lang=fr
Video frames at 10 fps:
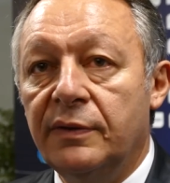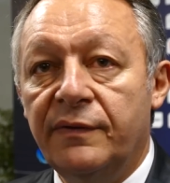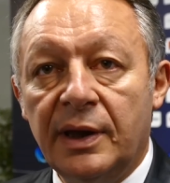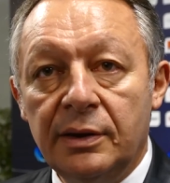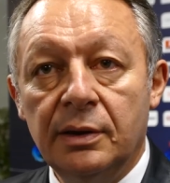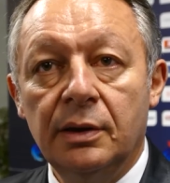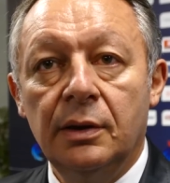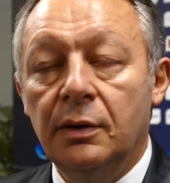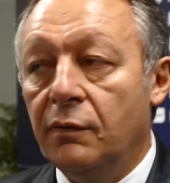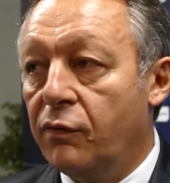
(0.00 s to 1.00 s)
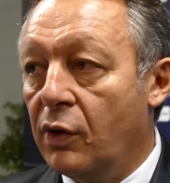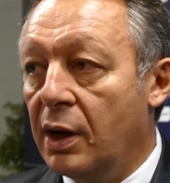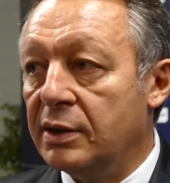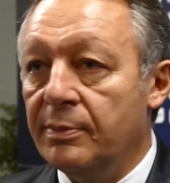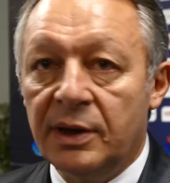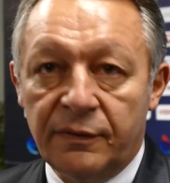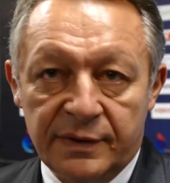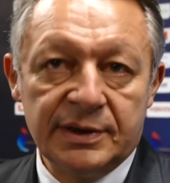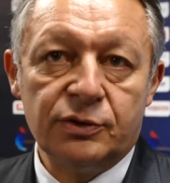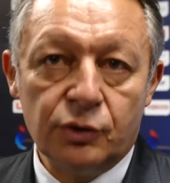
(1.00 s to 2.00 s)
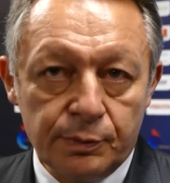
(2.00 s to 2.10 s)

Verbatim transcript: qui viennent voir des manifestations